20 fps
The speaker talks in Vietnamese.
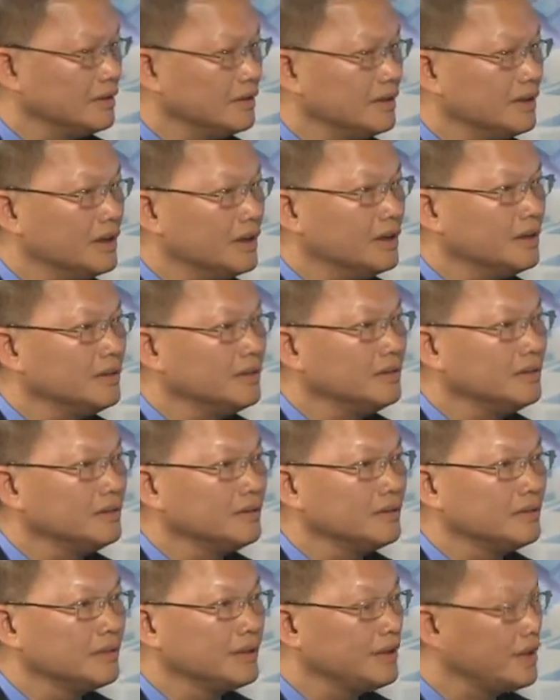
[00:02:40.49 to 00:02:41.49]
đến
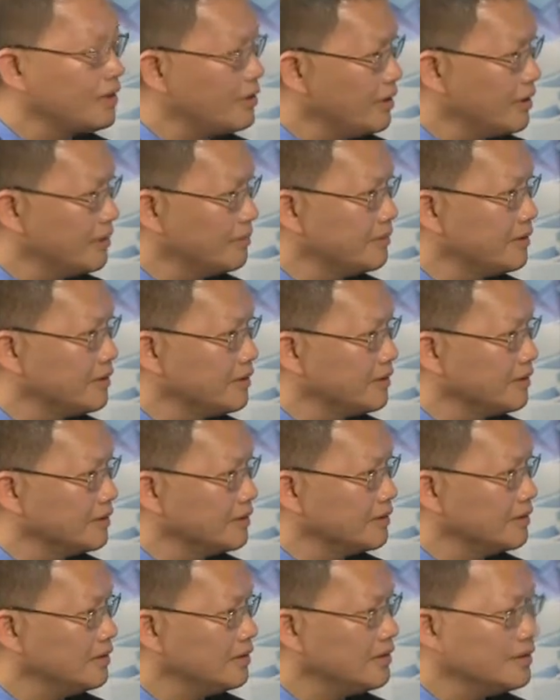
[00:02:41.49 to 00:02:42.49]
cái giai đoạn mà
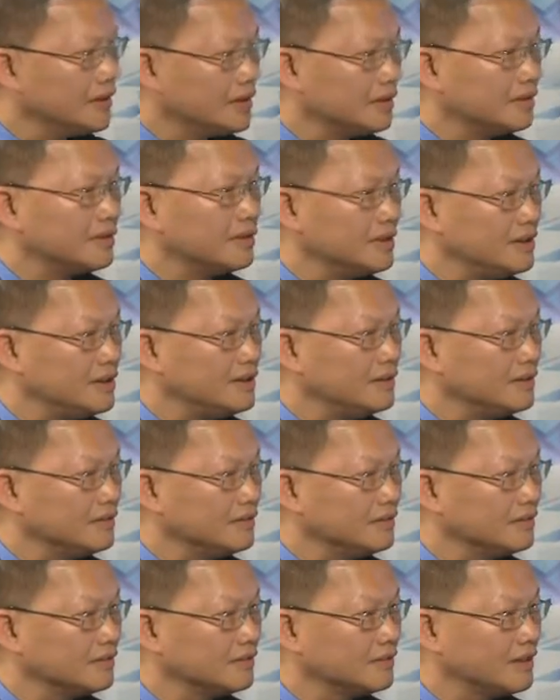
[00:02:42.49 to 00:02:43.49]
nên đi
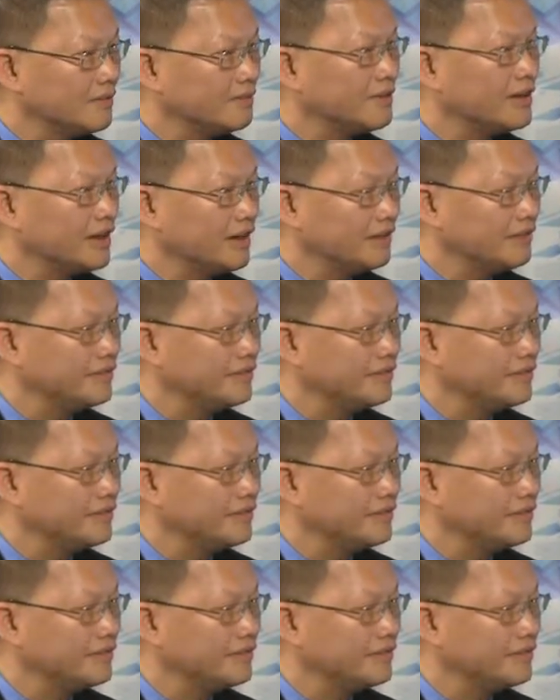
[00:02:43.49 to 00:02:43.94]
tham khảo